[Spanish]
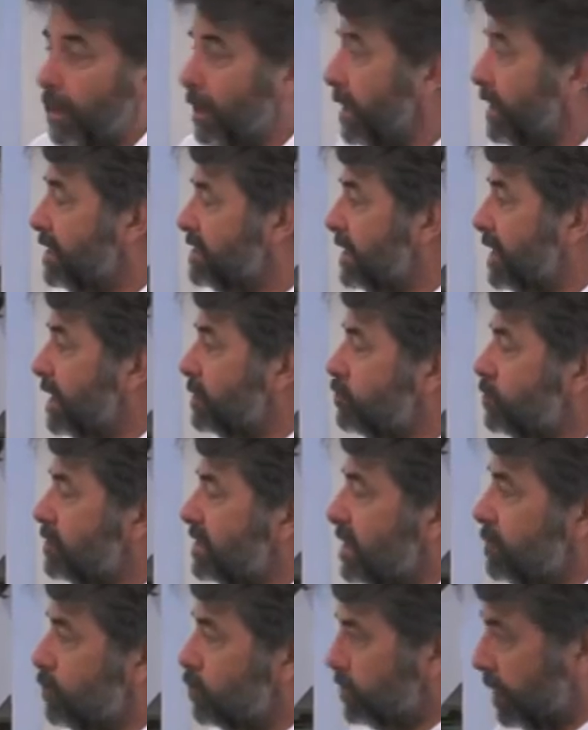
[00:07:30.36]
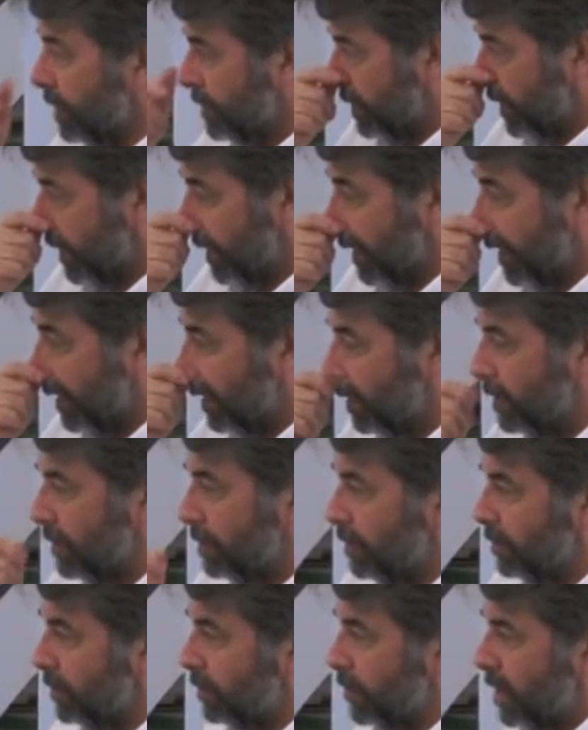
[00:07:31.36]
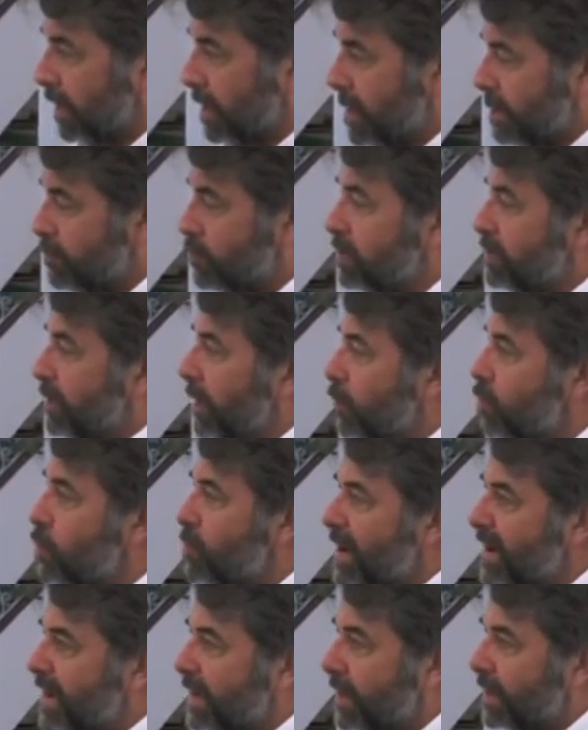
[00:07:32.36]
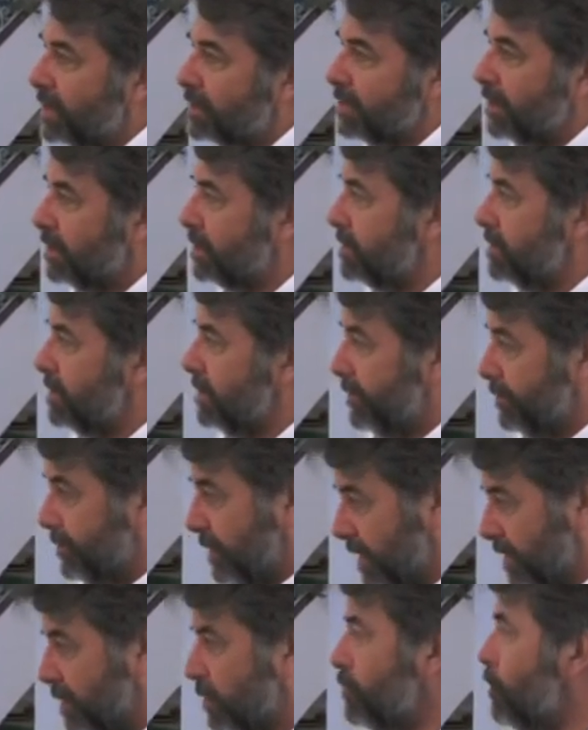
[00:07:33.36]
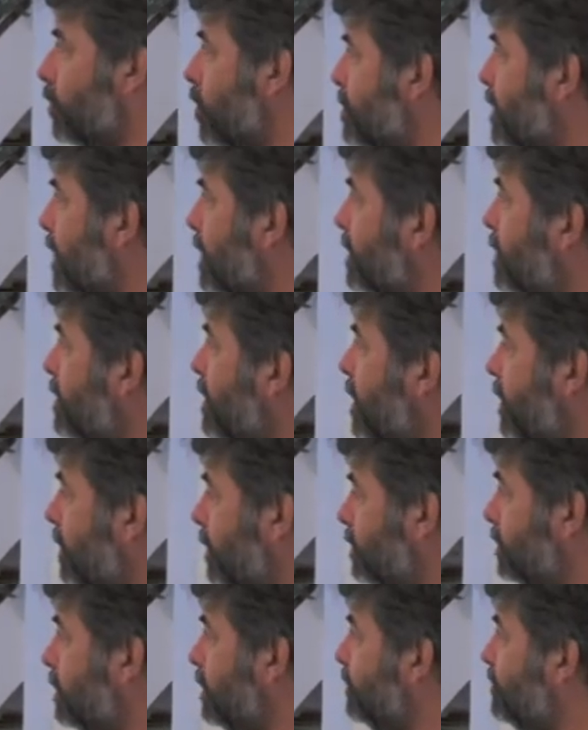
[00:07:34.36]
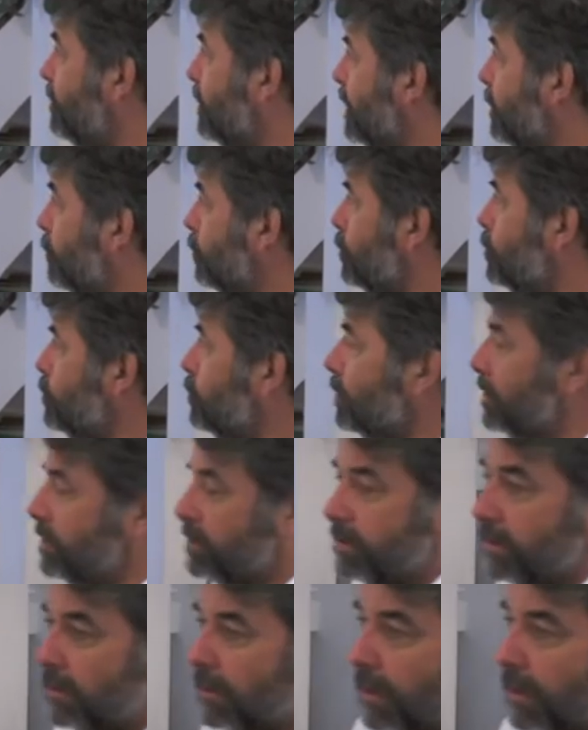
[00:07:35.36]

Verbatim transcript: En este caso estamos ante lo que llamamos ecuménicas, que es, viene de un poema de Fernando Quiñones,